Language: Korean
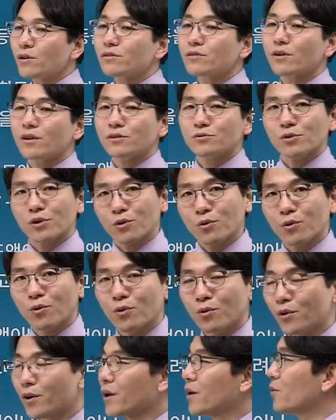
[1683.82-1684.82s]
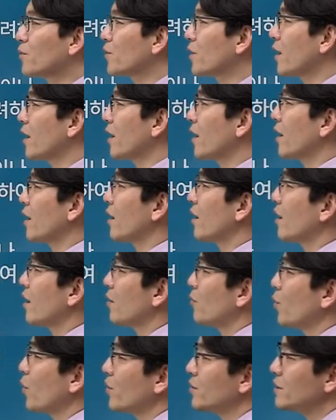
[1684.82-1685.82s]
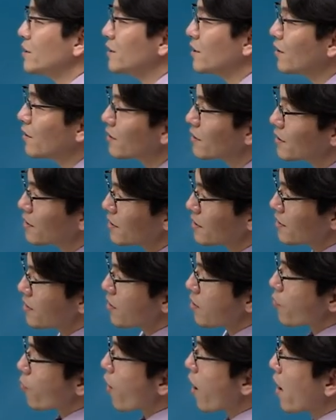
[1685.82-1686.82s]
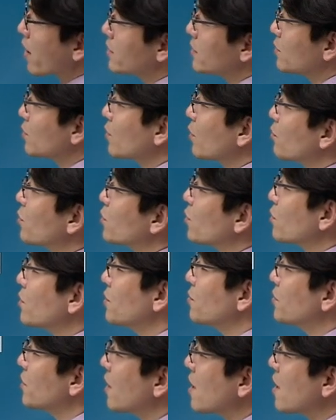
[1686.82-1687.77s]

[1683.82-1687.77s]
설정할 수 있고 네, 이렇게 보여지죠. 과학기술정보통신부